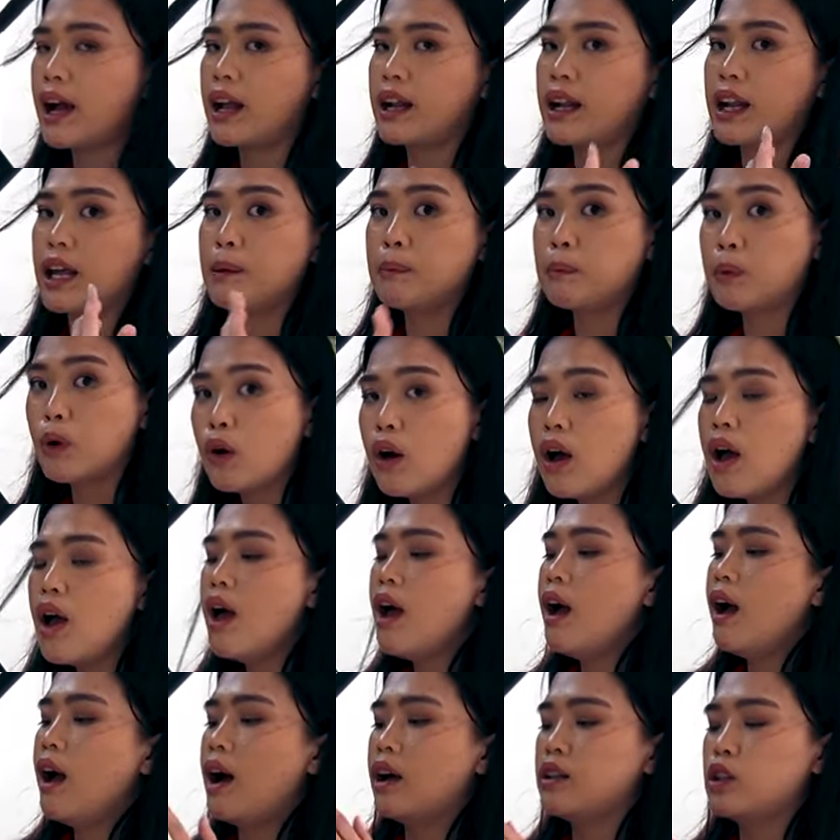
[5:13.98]
kanebo
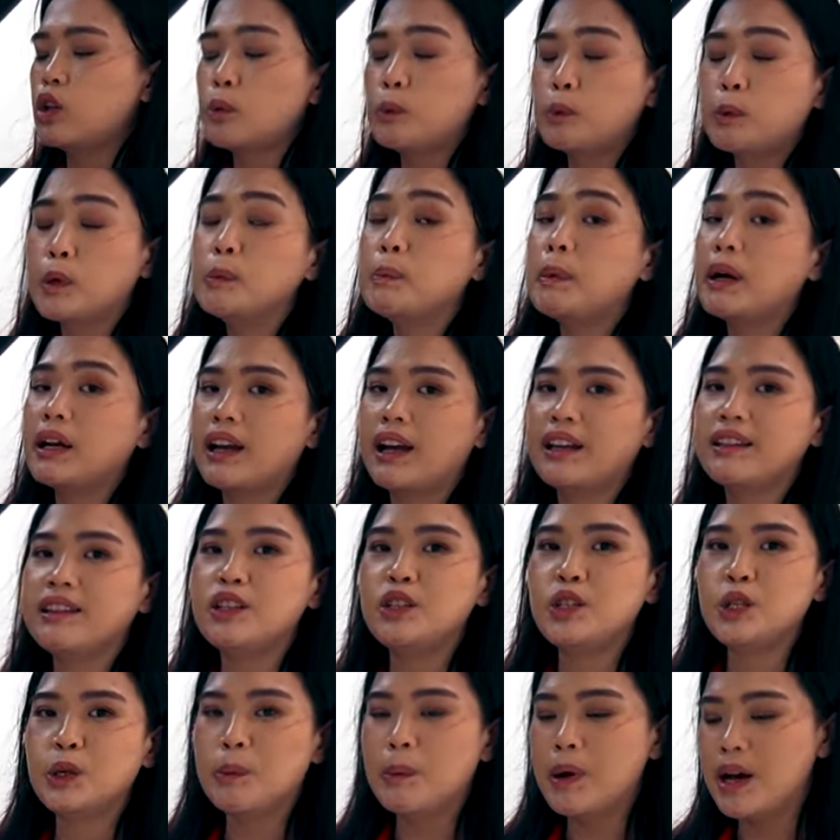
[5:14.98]
ataupun pakai
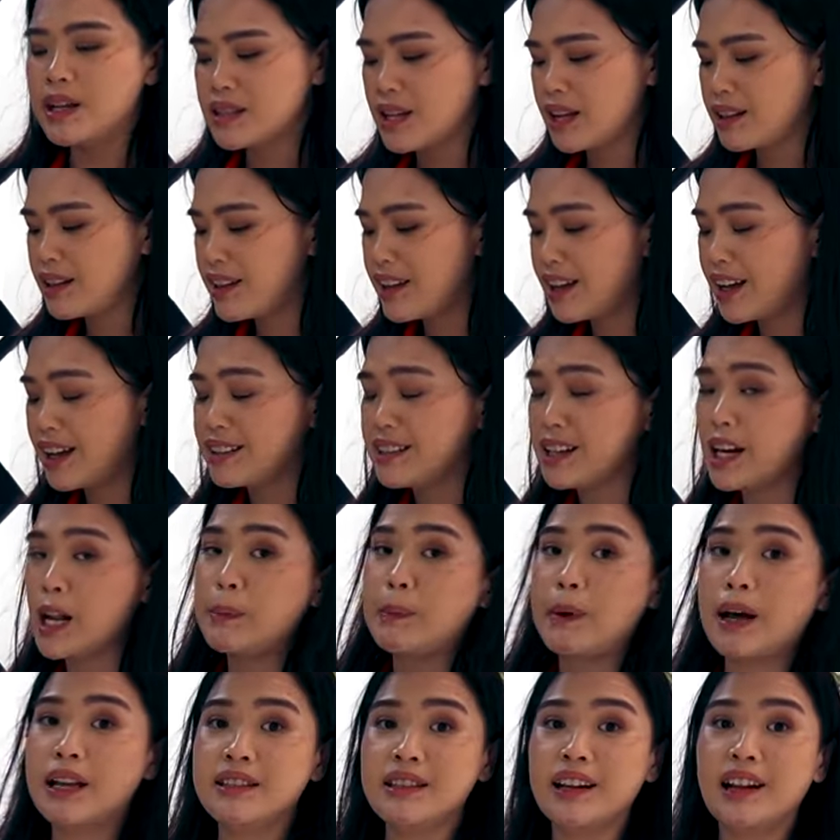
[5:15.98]
tisu basah tinggal
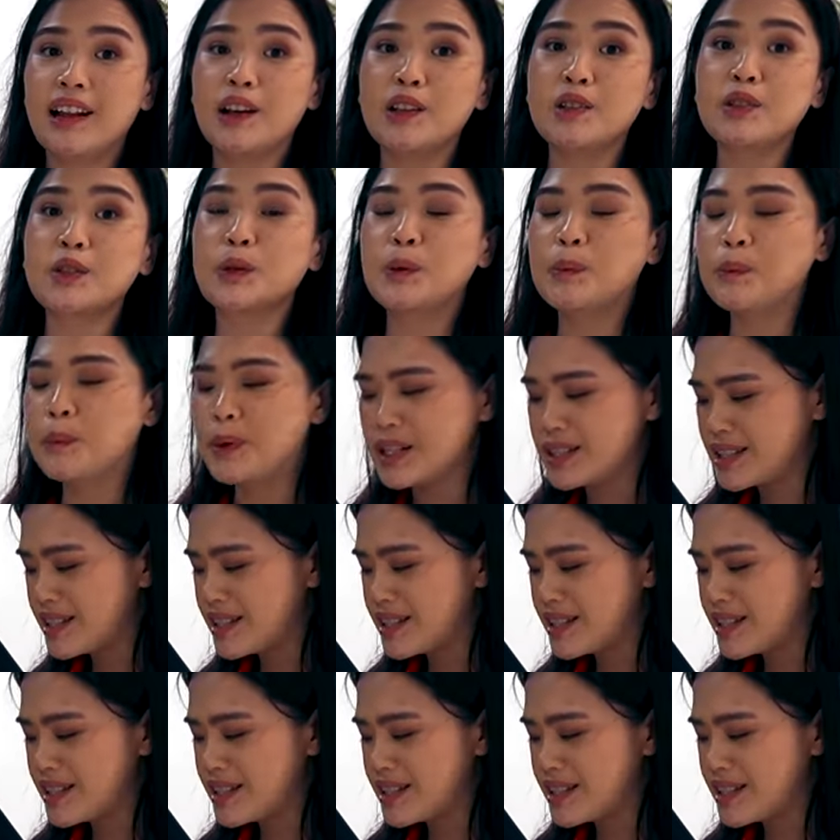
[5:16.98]
dilap aja langsung